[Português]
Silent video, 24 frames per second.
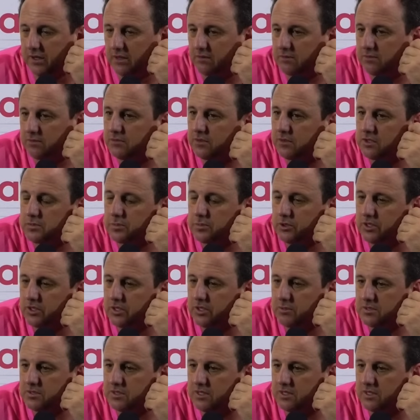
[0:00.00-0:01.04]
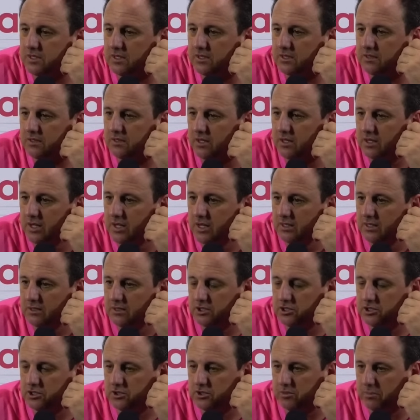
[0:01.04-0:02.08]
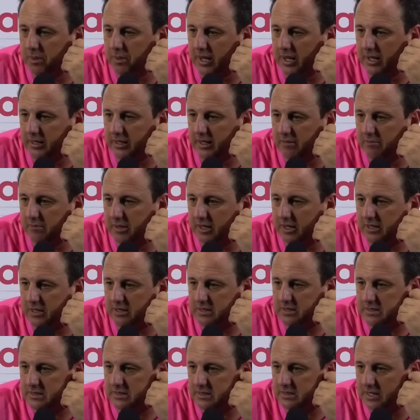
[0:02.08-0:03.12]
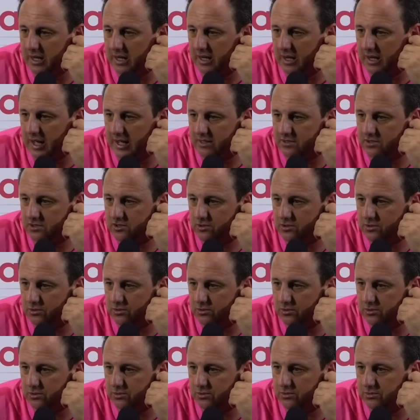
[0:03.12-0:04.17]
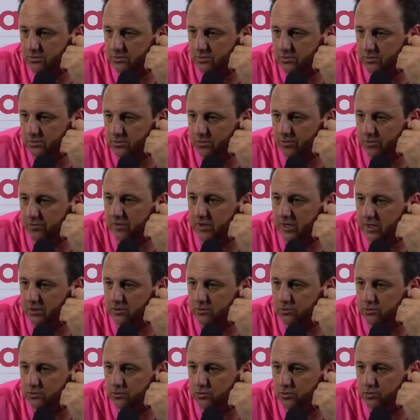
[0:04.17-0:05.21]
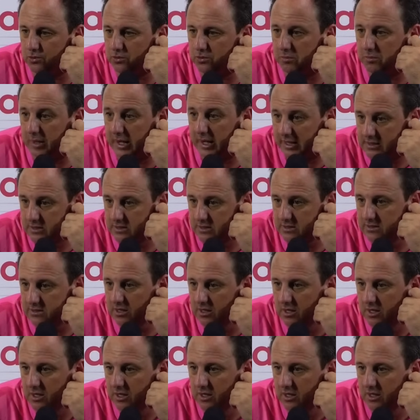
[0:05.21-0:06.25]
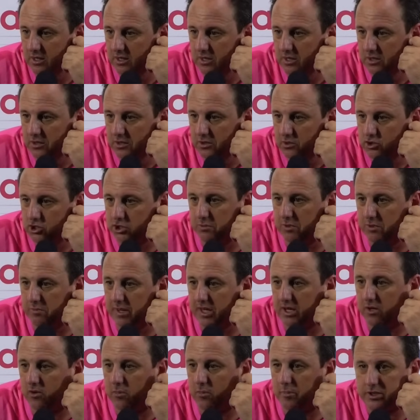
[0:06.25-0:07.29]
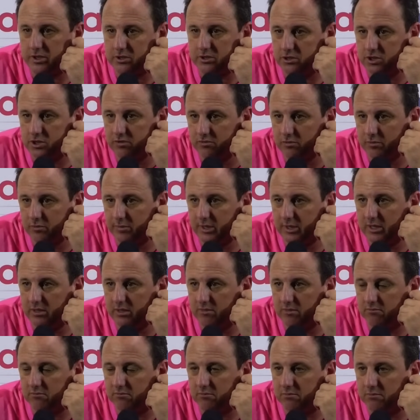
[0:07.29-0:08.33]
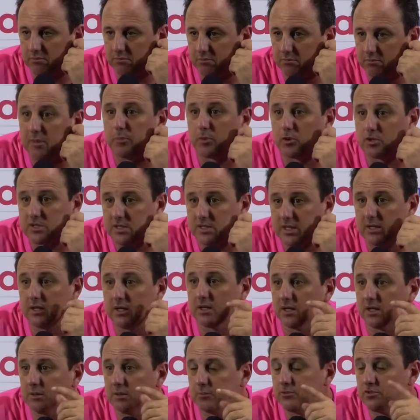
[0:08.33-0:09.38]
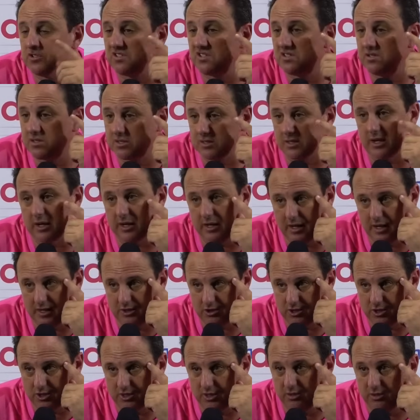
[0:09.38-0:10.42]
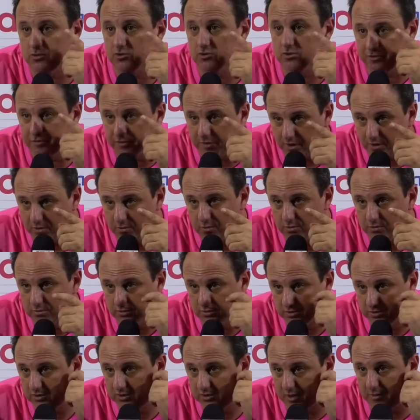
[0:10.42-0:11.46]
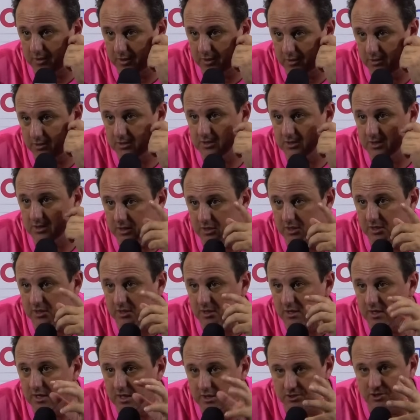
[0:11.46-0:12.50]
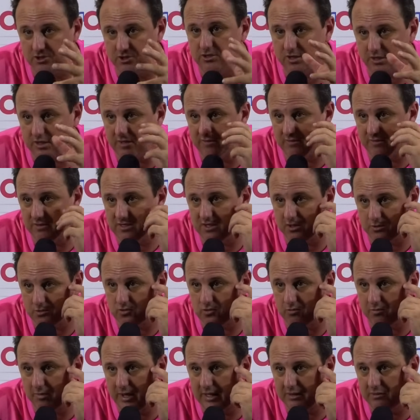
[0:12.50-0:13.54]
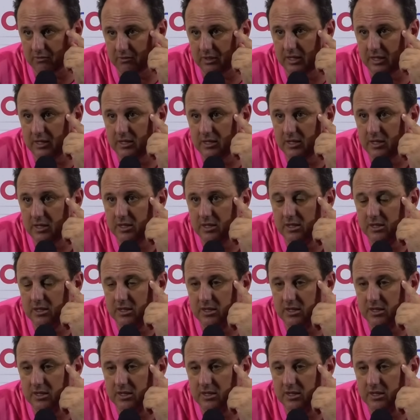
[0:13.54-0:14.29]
Enfim, nós poderíamos ter ter tido um placar mais elástico no, no final do jogo. Mas time bem competitivo, bem, bem postado em campo, de se destacar, acho que não sofrer gols, que é uma coisa que a gente já estava desacostumado, né?